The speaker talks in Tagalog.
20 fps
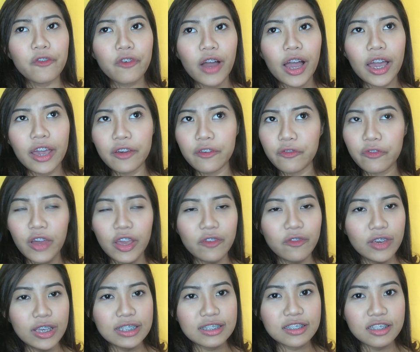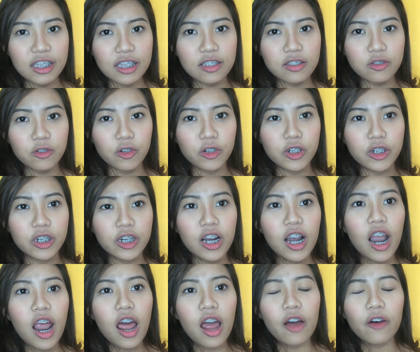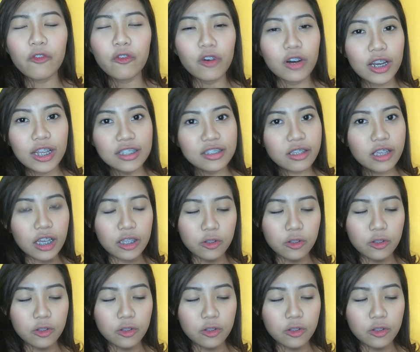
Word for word: 5, 5S, 6 or 4S